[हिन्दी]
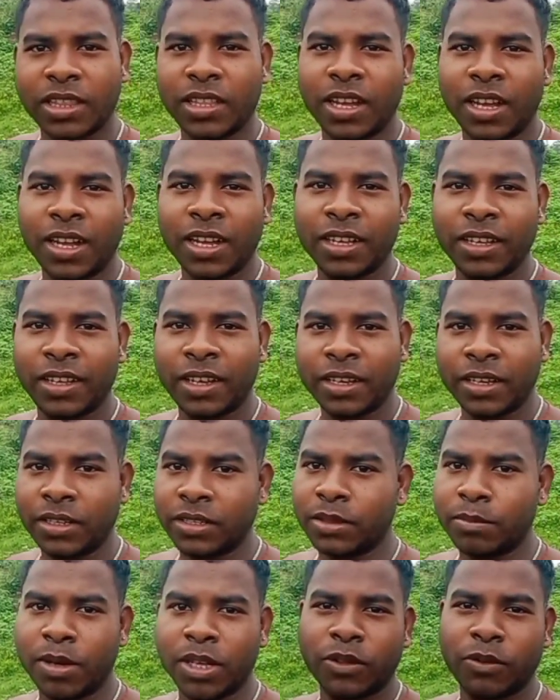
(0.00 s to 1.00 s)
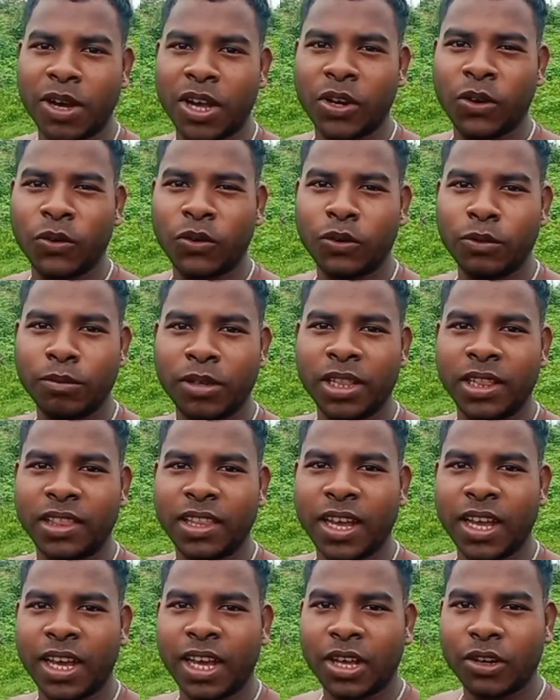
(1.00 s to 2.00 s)
था कि ये किस्मत वालों को
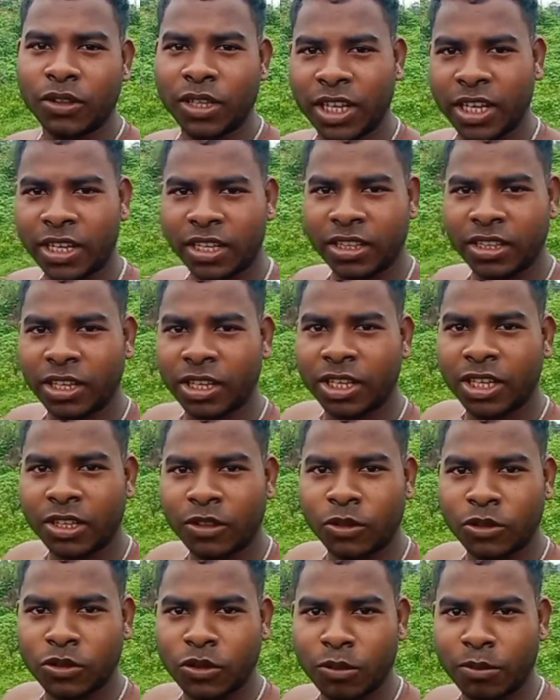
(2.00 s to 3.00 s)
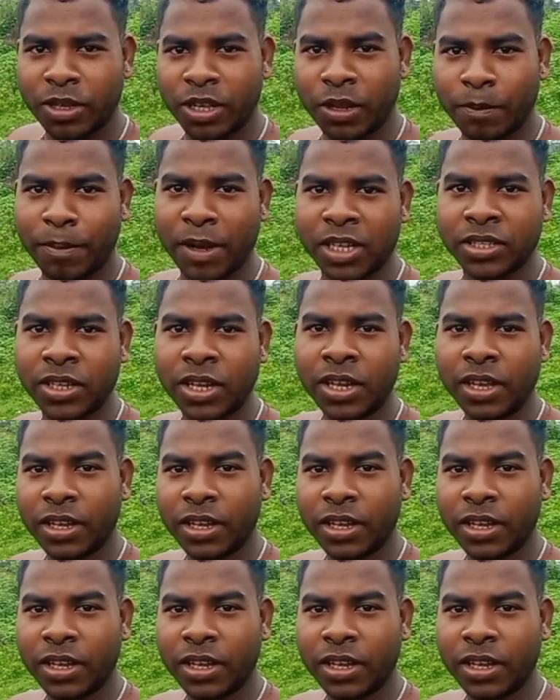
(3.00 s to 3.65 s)
मिलता है और ये कि देखिए दोस्तों मेरे पास